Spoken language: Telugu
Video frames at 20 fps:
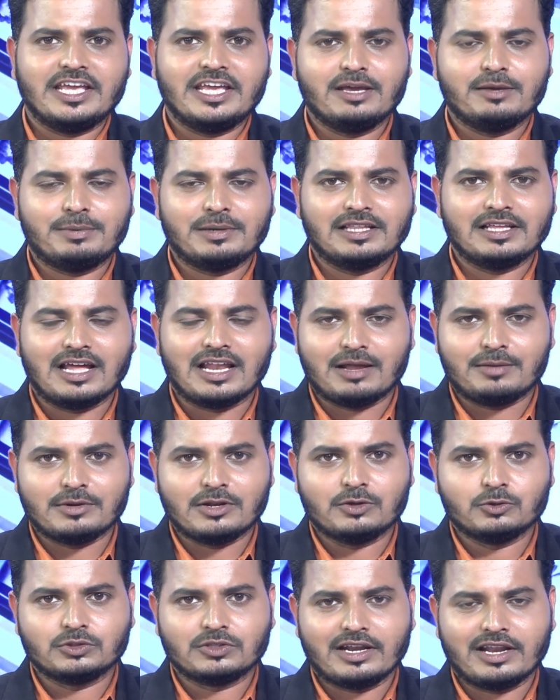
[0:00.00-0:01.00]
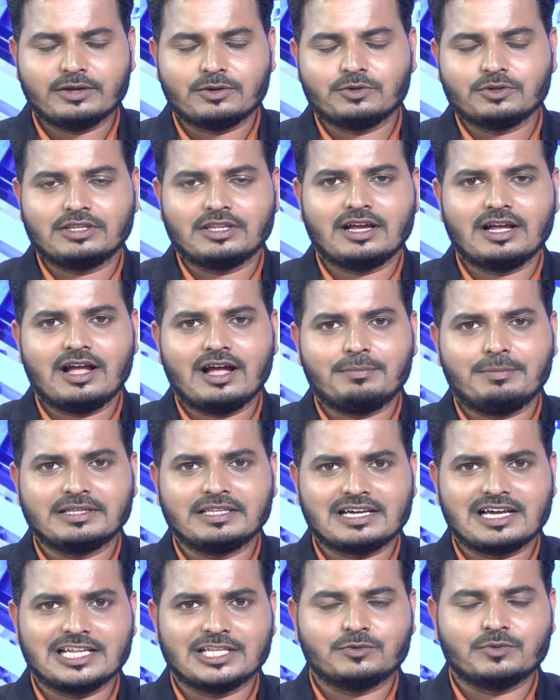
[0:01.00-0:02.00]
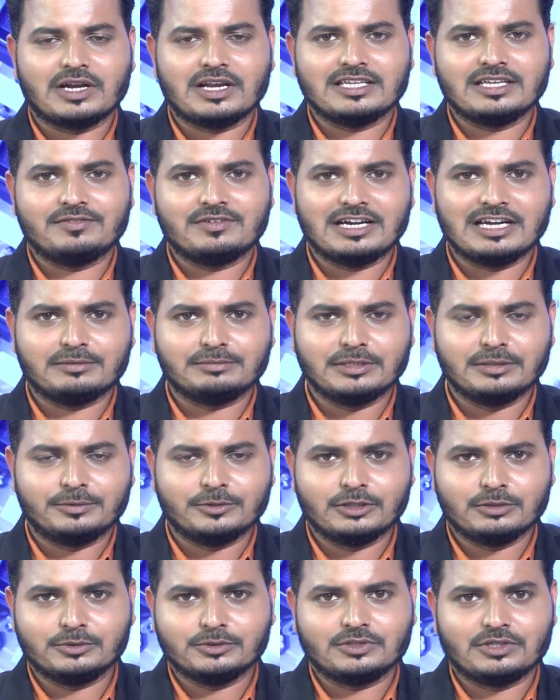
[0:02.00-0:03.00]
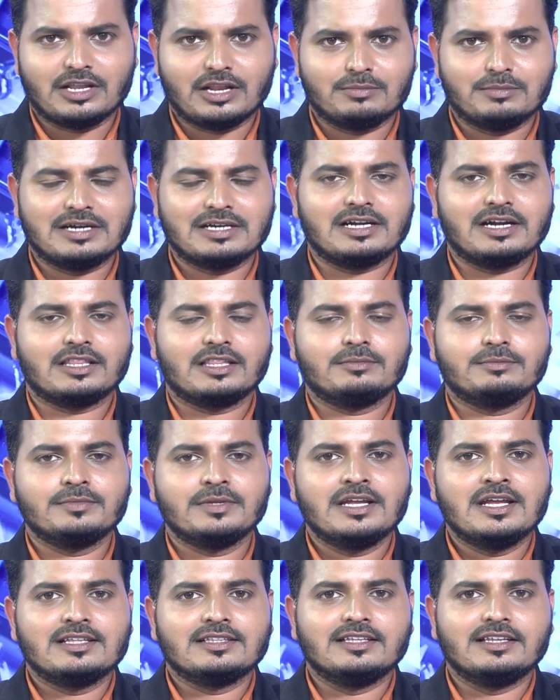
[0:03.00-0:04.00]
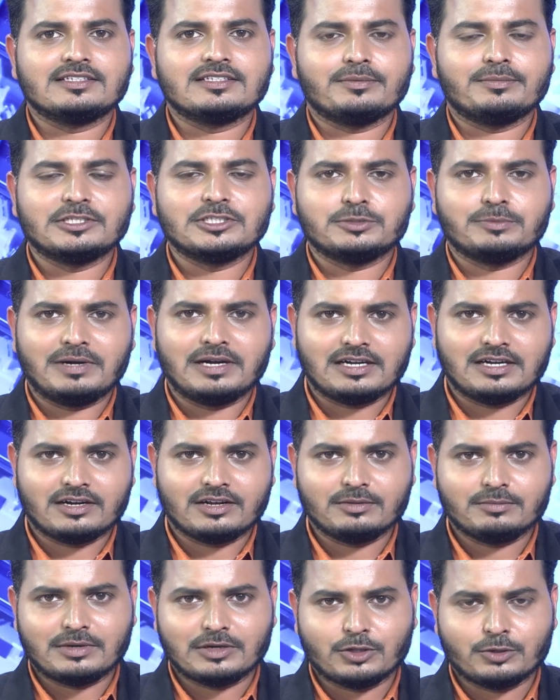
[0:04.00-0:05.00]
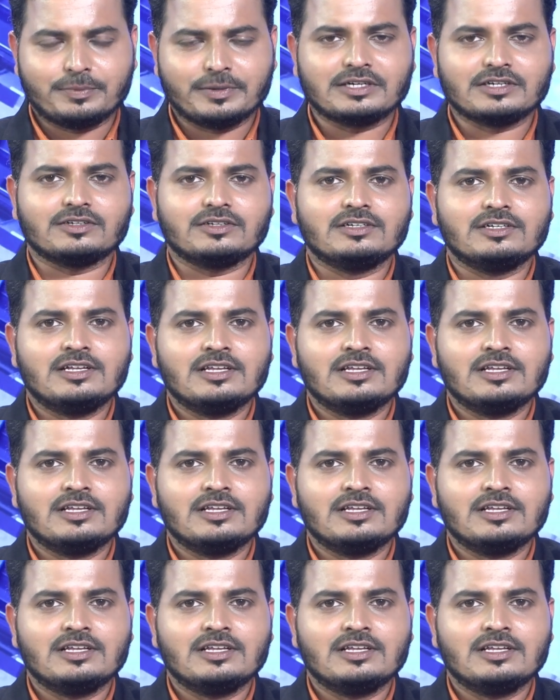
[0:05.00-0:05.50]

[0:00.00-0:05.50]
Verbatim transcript: ఏ ఏ పథకాలు అమలు అవుతున్నాయి కొత్తగా ఆ పథకాల ద్వారా ఎవరు లబ్ధి పొందబోతున్నారు మాట్లాడదాం దీనికి సంబంధించి మాట్లాడదాం మనతో పాటు